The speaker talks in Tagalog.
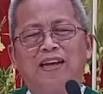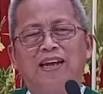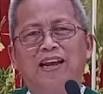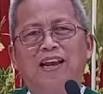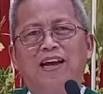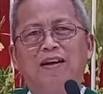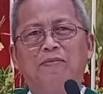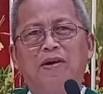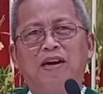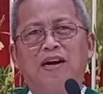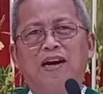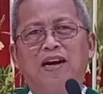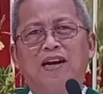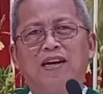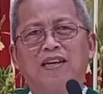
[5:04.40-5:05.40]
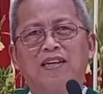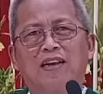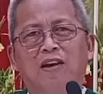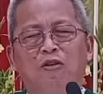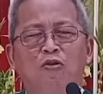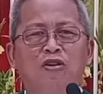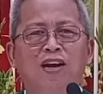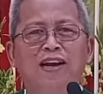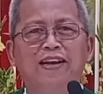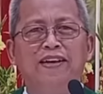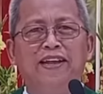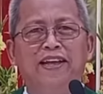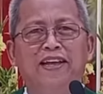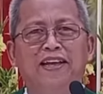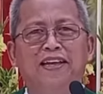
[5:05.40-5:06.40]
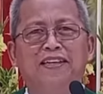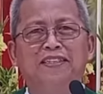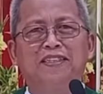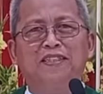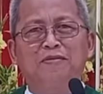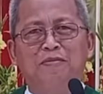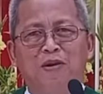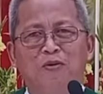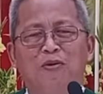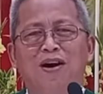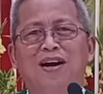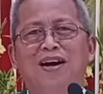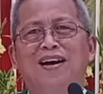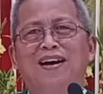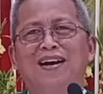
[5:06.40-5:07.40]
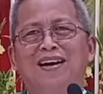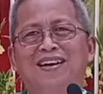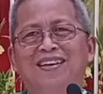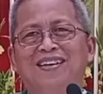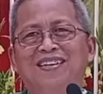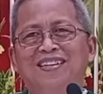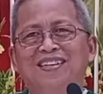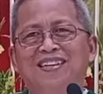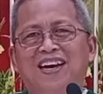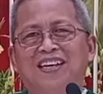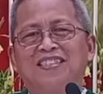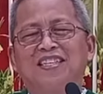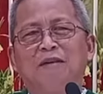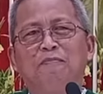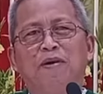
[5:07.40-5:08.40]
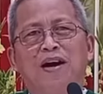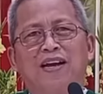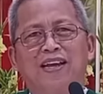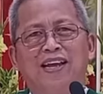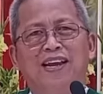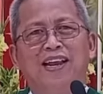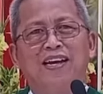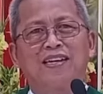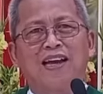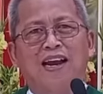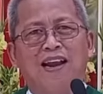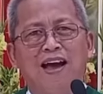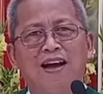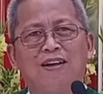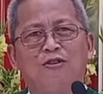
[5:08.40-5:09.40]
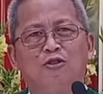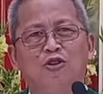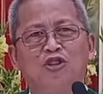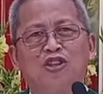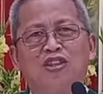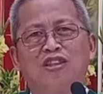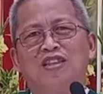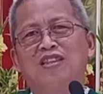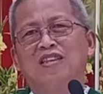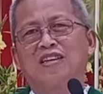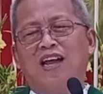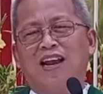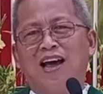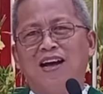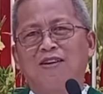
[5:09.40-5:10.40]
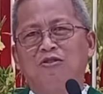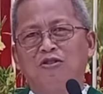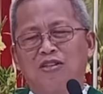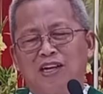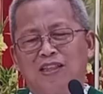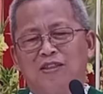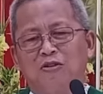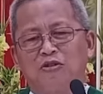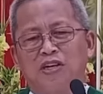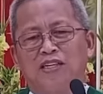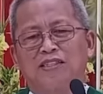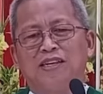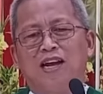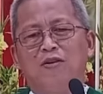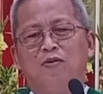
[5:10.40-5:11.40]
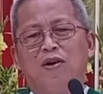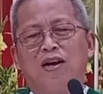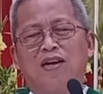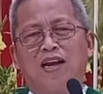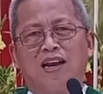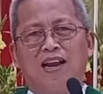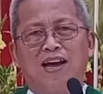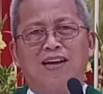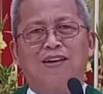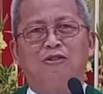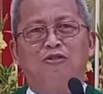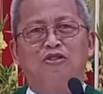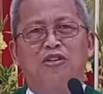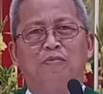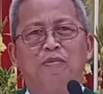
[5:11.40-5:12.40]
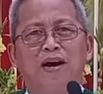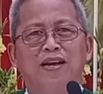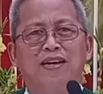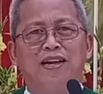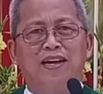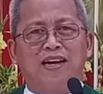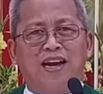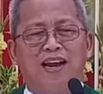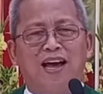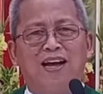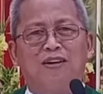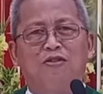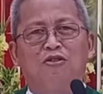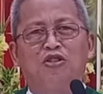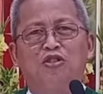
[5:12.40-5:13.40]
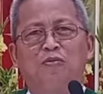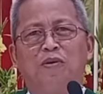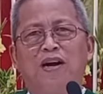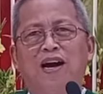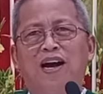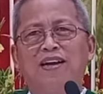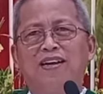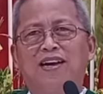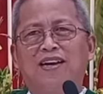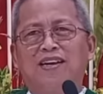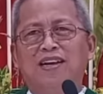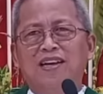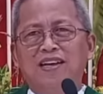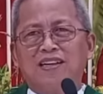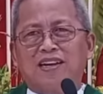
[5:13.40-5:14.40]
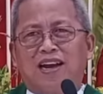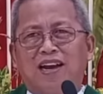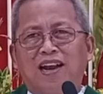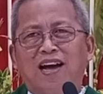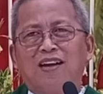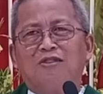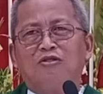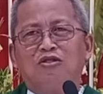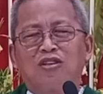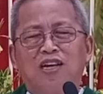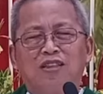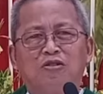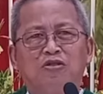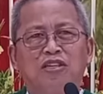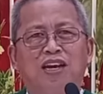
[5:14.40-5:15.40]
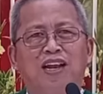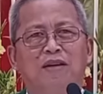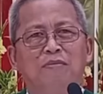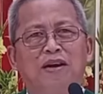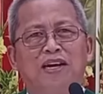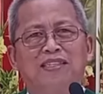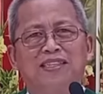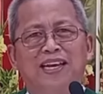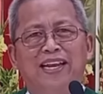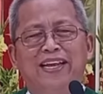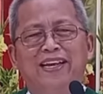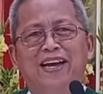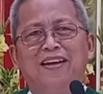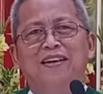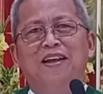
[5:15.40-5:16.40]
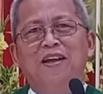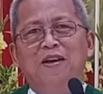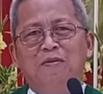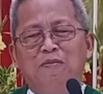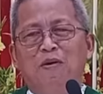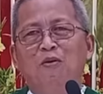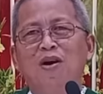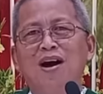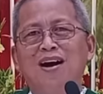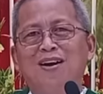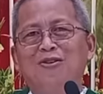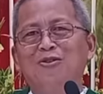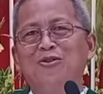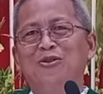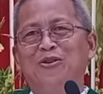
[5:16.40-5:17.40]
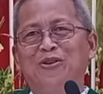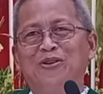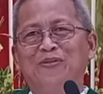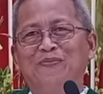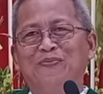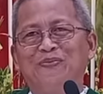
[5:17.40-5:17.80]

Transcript: ang ilang mga loneliness, mawa, hasta pa ang ilang kalagot, kalagot ngadto sa asawa, kalagot sa bana, kalagot sa mga anak, kalagot ngadto sa ilang mga silingan. Mawa ko no.